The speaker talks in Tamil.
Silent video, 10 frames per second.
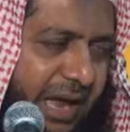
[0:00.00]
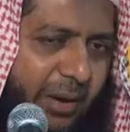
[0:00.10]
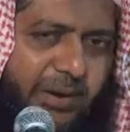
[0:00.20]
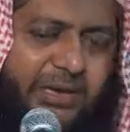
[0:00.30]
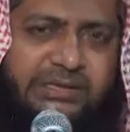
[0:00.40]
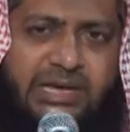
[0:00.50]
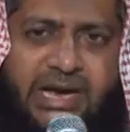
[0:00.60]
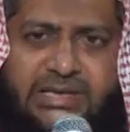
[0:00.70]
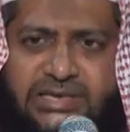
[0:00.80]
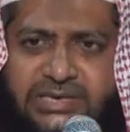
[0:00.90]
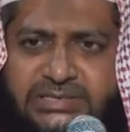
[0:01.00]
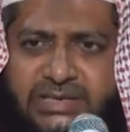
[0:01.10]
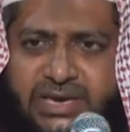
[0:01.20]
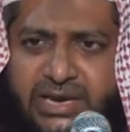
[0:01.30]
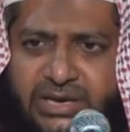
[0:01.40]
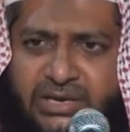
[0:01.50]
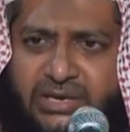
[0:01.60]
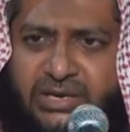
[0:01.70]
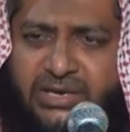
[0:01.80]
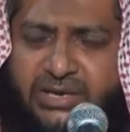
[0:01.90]
அப்ப இந்த ஹதீஸிலே
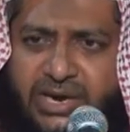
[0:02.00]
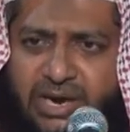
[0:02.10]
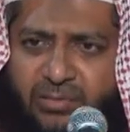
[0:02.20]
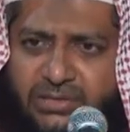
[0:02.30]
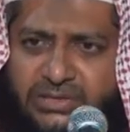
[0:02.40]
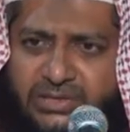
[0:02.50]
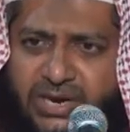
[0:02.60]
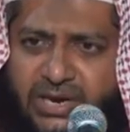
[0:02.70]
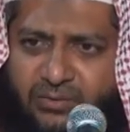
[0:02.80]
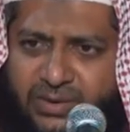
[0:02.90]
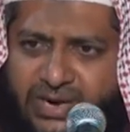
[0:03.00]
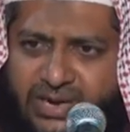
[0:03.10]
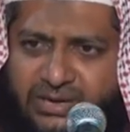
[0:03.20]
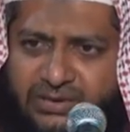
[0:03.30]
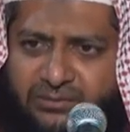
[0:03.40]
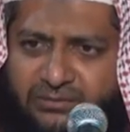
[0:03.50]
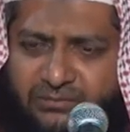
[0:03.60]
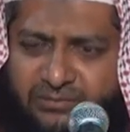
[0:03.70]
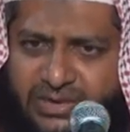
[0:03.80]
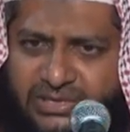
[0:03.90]
கியாமத்து நாள் வரை
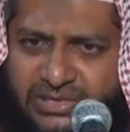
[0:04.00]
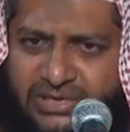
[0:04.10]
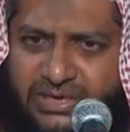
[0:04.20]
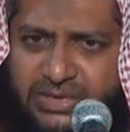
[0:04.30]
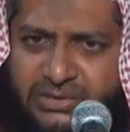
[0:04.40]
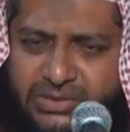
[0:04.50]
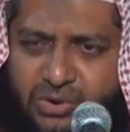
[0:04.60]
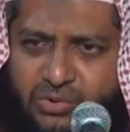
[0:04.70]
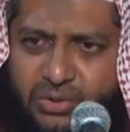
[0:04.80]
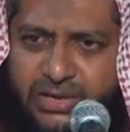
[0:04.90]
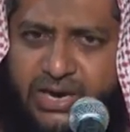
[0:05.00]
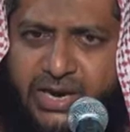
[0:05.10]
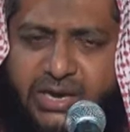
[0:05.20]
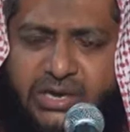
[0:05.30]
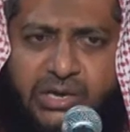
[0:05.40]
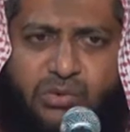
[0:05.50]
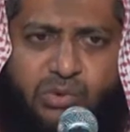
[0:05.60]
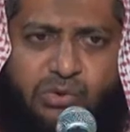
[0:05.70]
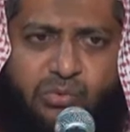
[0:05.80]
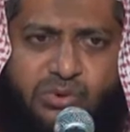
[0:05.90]
வெற்றியில் இருக்கக்கூடிய
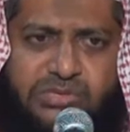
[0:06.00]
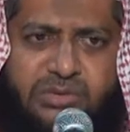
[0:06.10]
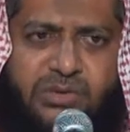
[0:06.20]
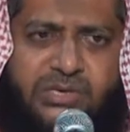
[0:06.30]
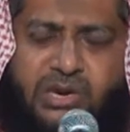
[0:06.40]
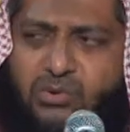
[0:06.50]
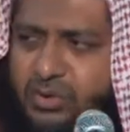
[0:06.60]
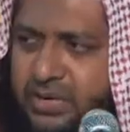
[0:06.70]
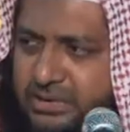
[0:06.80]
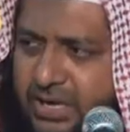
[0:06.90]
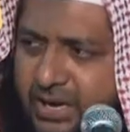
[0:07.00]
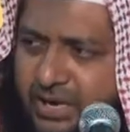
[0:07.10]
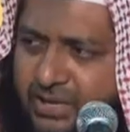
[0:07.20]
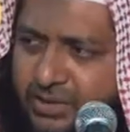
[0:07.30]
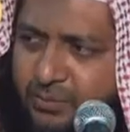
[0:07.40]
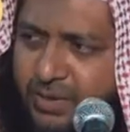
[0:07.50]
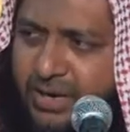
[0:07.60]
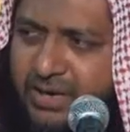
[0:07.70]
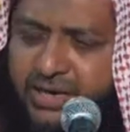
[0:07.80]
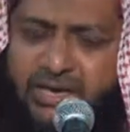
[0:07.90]
ஒரு உறுதிமிக்க கூட்டத்தார்கள்
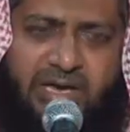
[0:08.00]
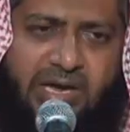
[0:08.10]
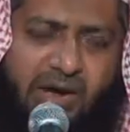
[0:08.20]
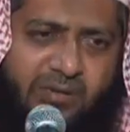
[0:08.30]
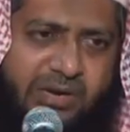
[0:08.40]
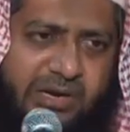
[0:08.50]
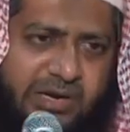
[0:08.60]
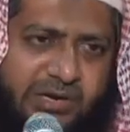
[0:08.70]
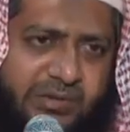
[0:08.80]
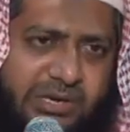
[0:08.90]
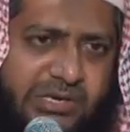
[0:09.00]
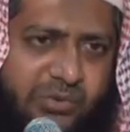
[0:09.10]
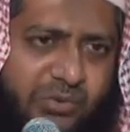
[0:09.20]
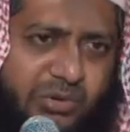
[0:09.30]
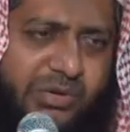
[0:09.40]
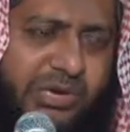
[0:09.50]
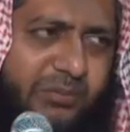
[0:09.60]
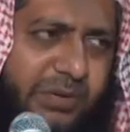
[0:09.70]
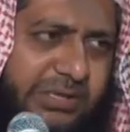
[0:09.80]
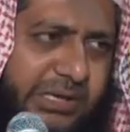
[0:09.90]
இருப்பார்கள் அவர்களுக்கு வெற்றி உண்டு
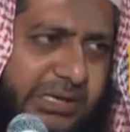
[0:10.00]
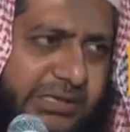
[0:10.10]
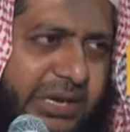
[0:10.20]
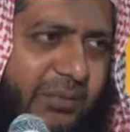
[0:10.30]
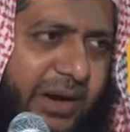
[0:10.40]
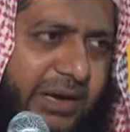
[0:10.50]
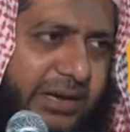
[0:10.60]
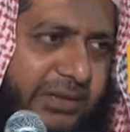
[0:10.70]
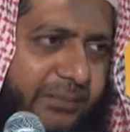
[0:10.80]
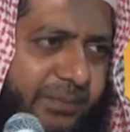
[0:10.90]
என்பது தெளிவாகிறது